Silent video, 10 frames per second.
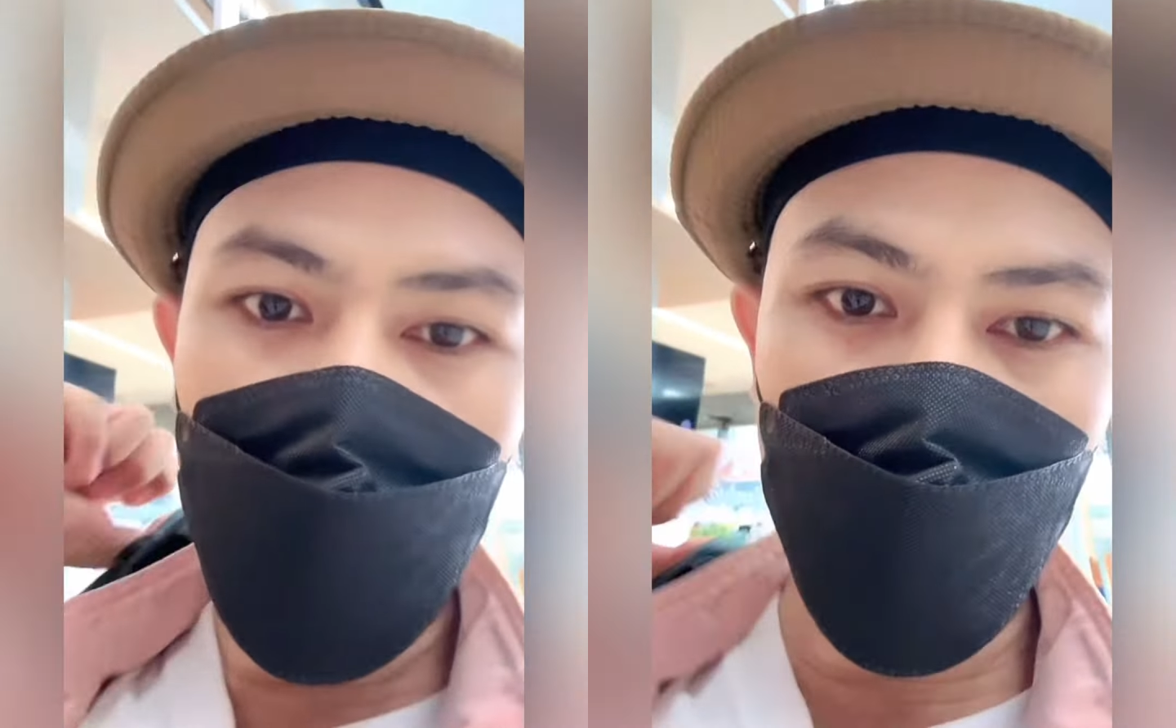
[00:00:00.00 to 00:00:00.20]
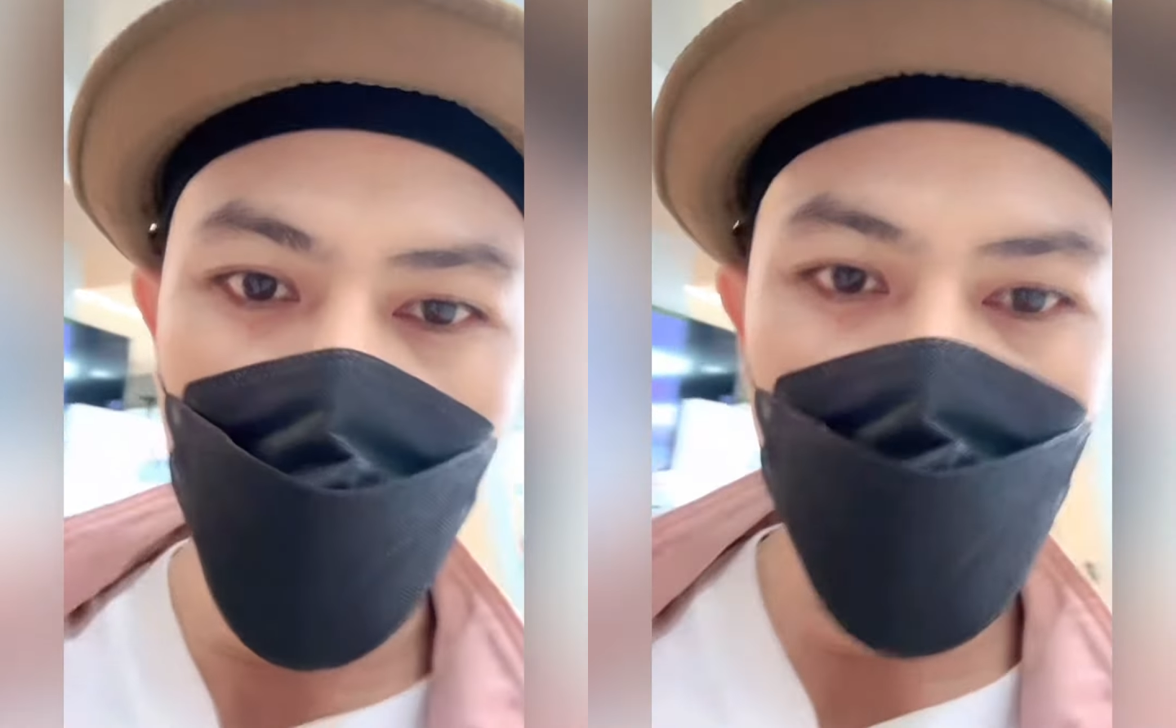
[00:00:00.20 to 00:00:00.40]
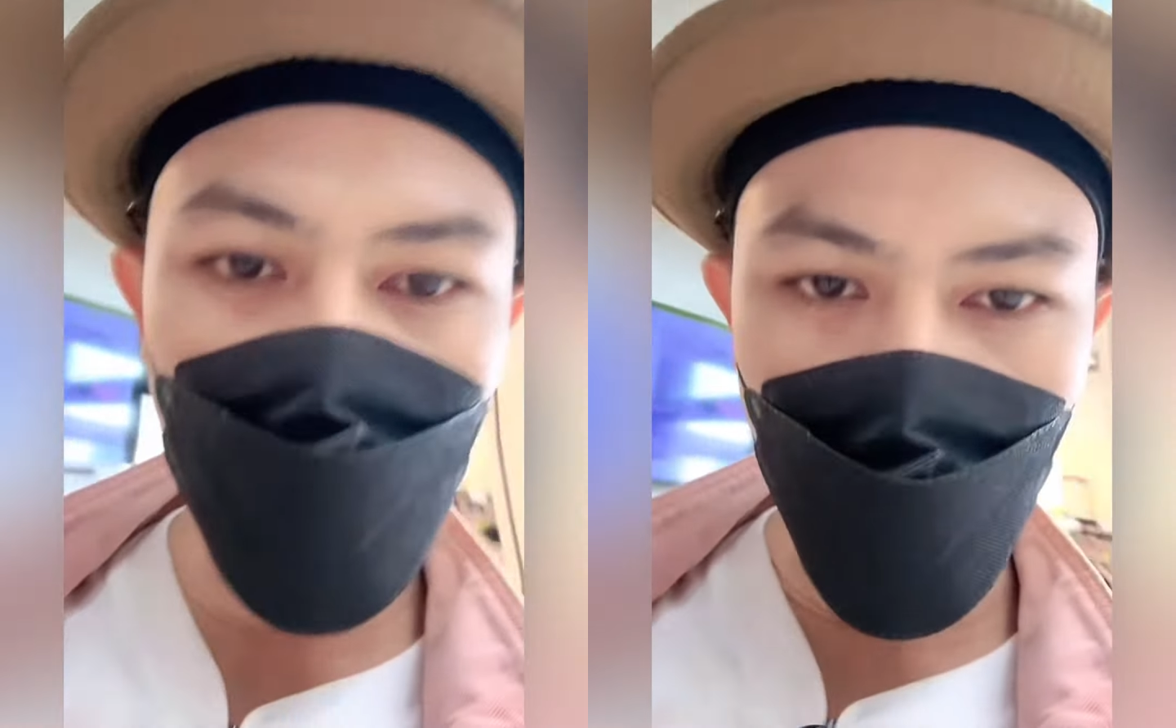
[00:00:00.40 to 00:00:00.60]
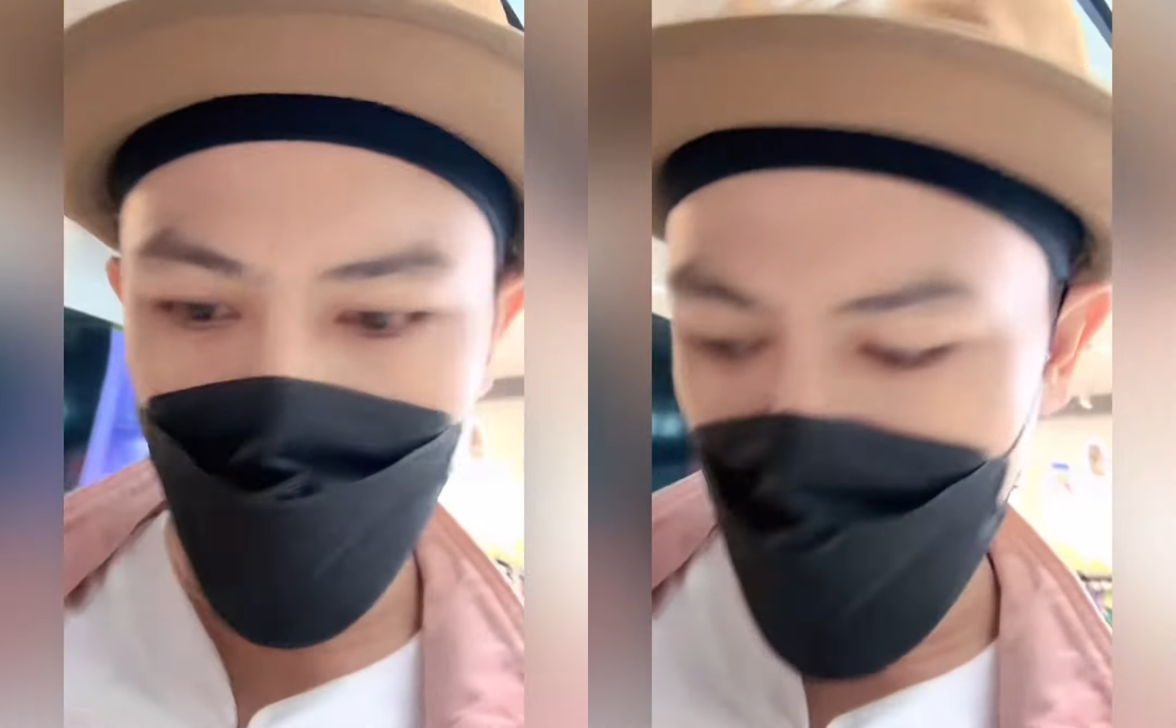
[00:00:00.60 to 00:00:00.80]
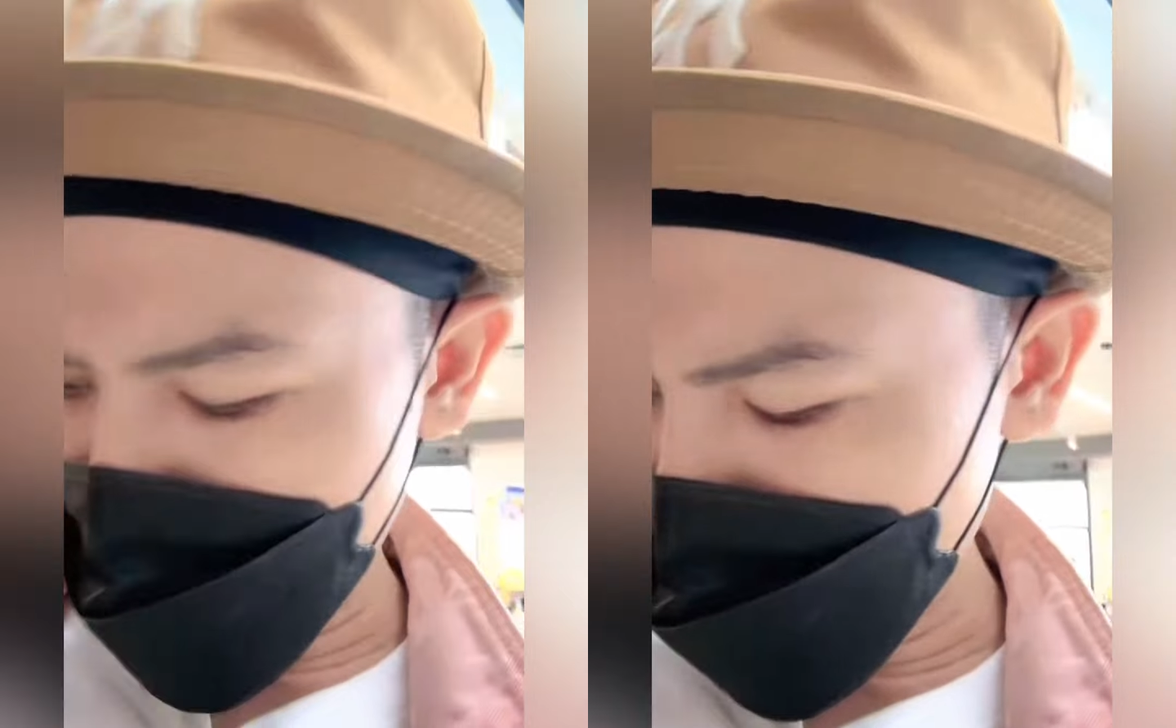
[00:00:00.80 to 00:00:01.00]
คือตรง
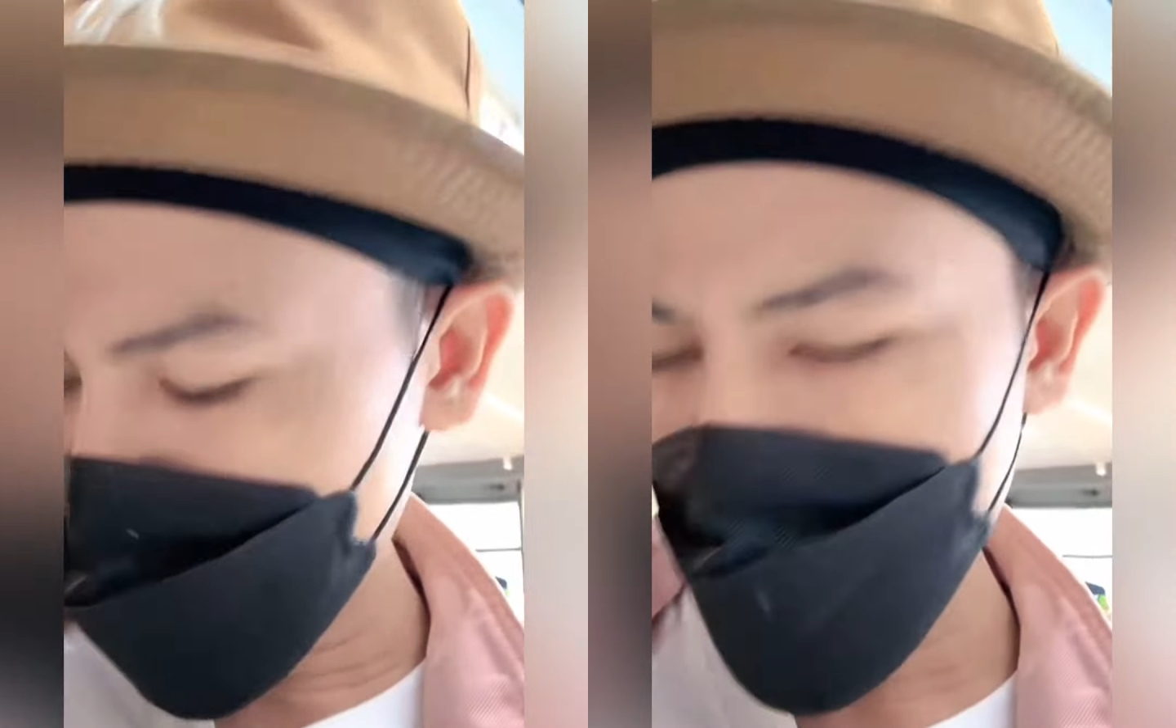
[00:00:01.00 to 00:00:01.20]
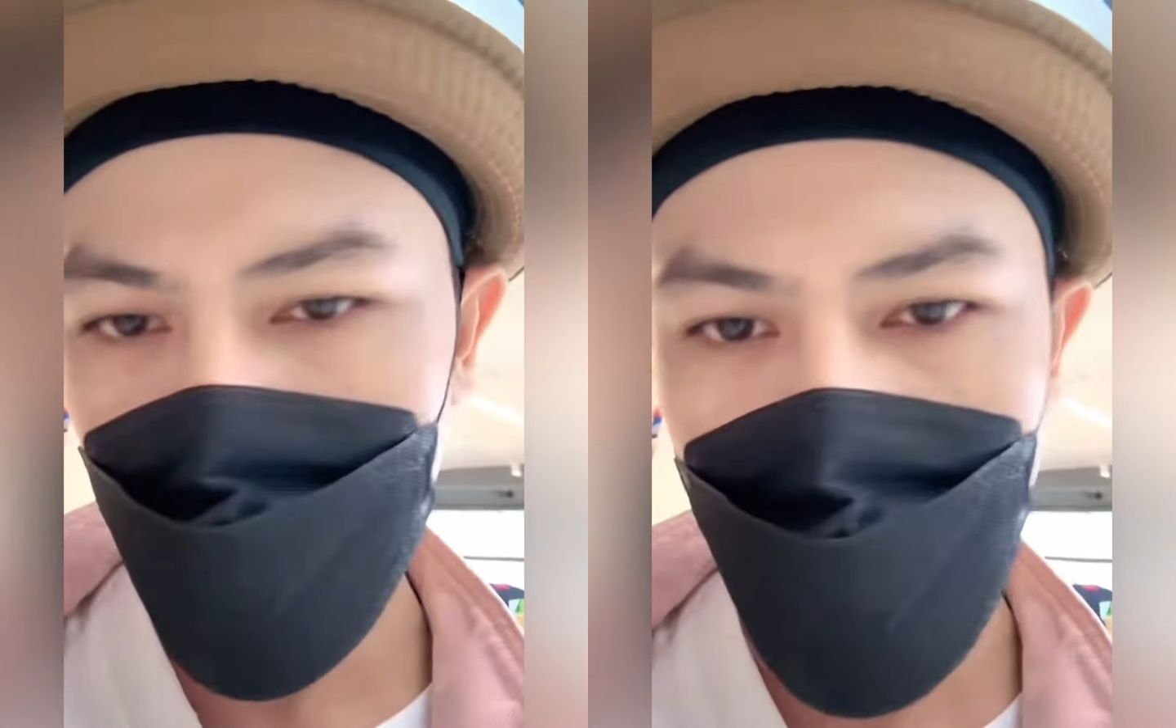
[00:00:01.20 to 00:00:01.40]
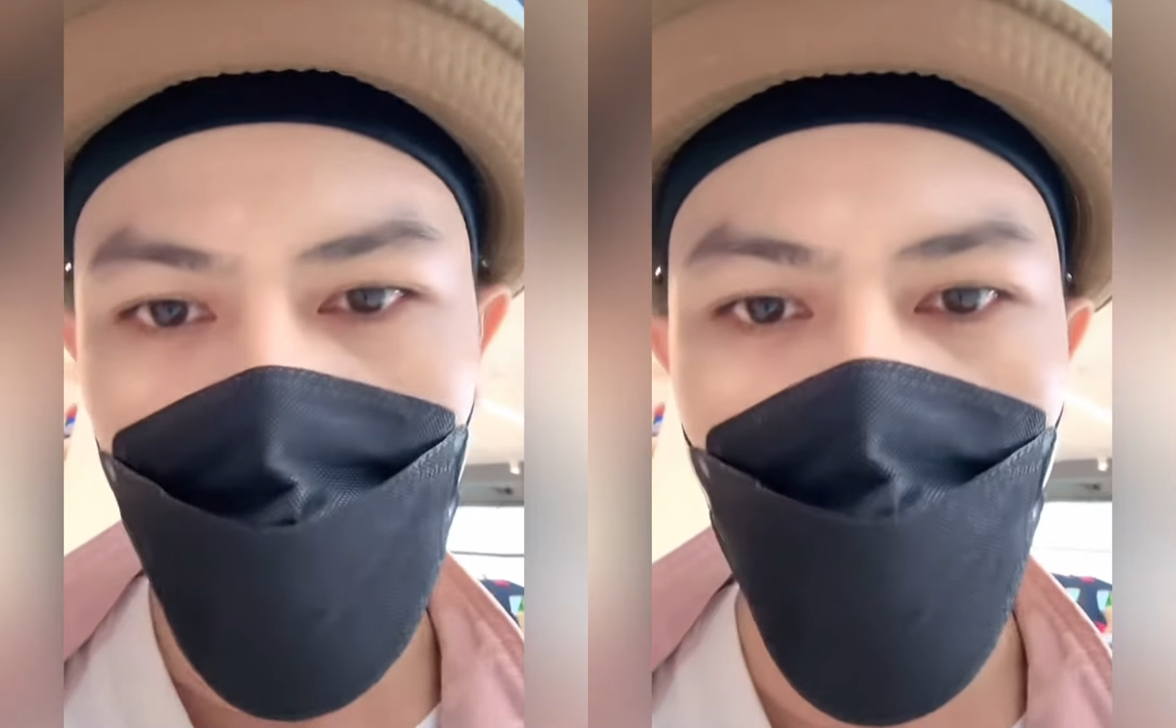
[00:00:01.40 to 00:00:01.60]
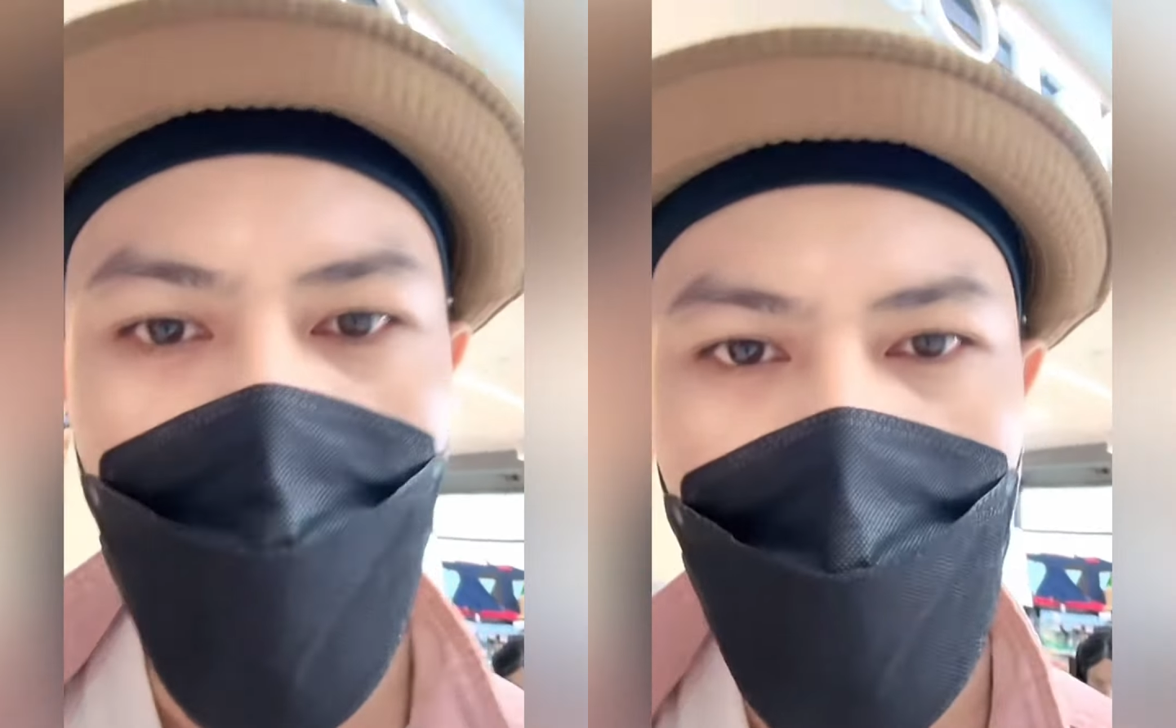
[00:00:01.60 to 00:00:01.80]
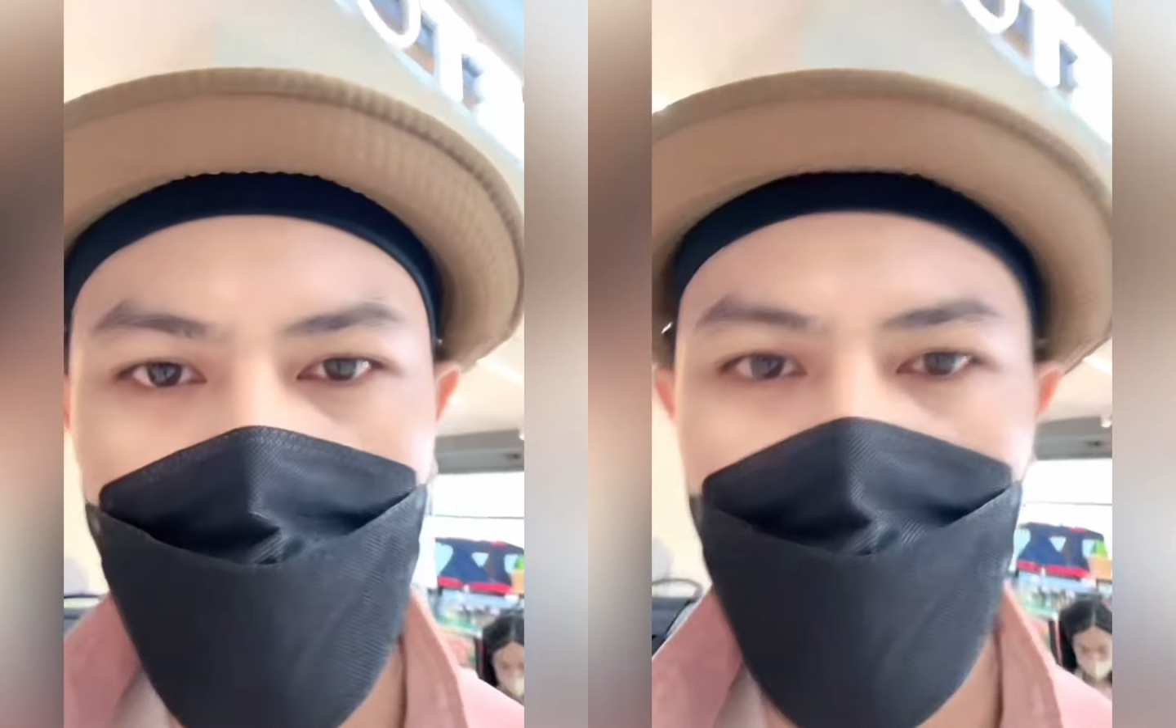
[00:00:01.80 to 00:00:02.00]
จุดที่
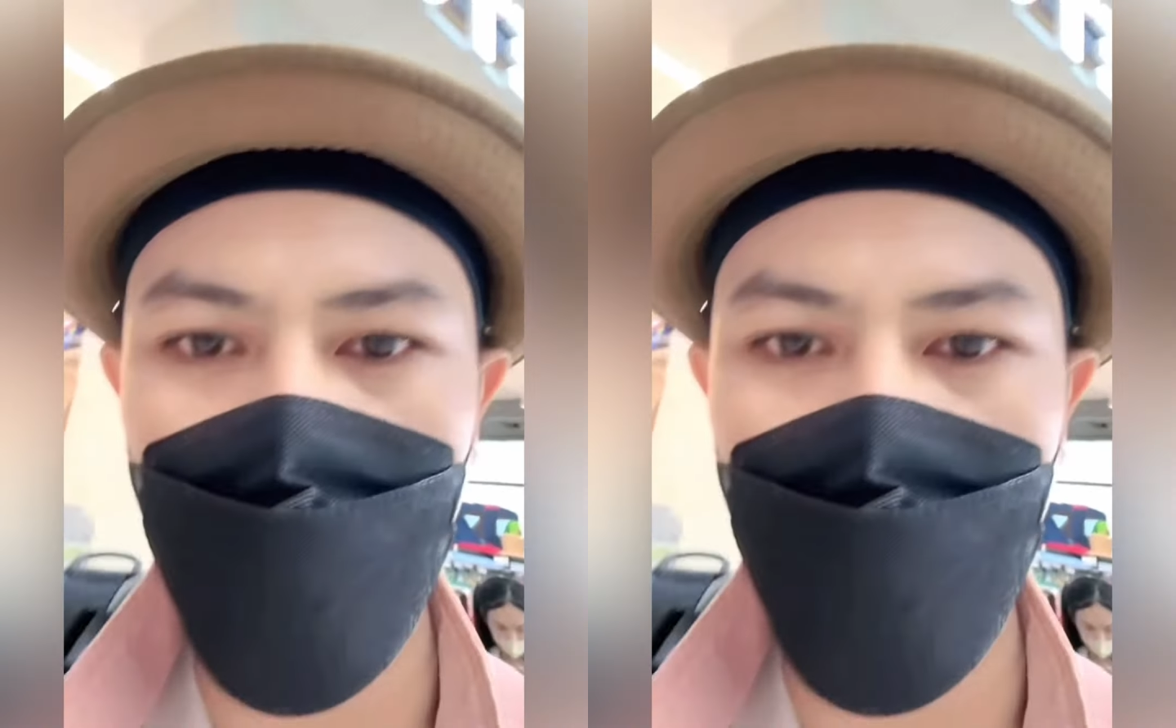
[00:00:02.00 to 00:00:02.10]
ที่เข้ามา